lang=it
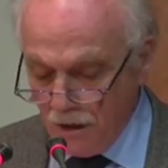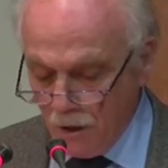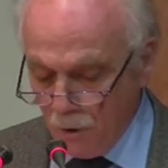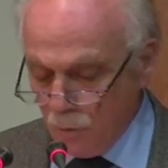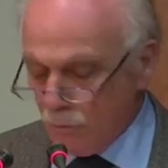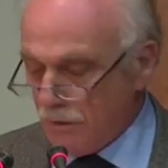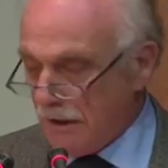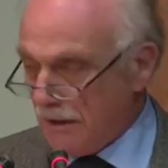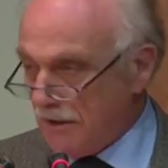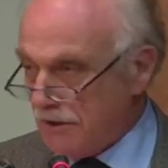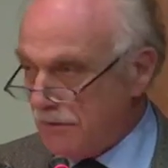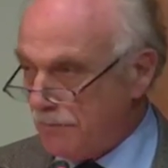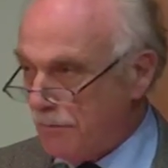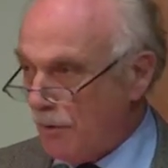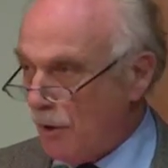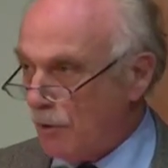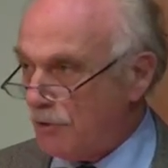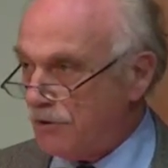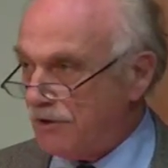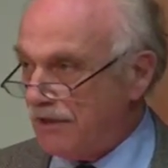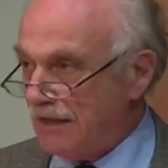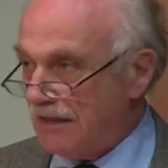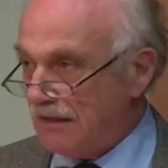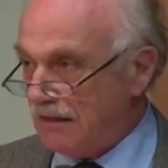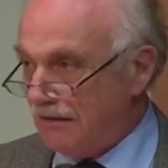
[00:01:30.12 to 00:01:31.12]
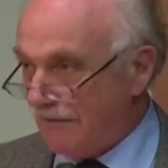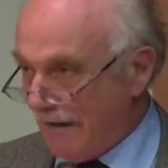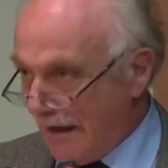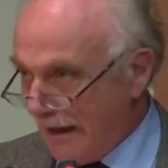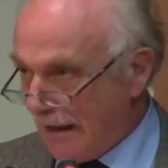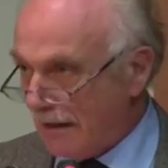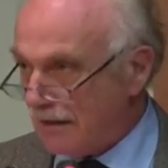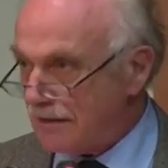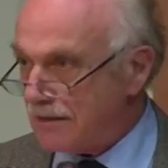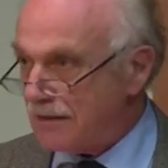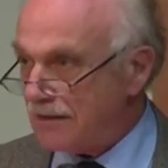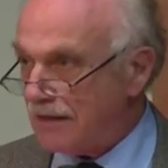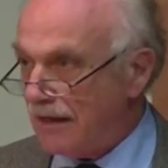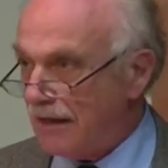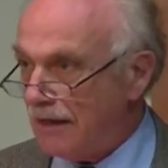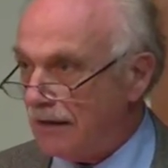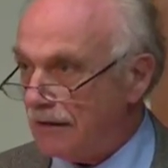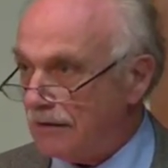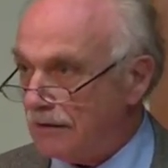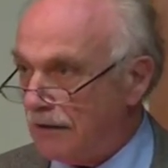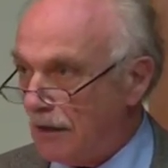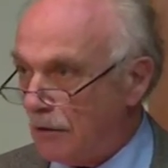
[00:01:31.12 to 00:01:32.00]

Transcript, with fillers: una risposta diversa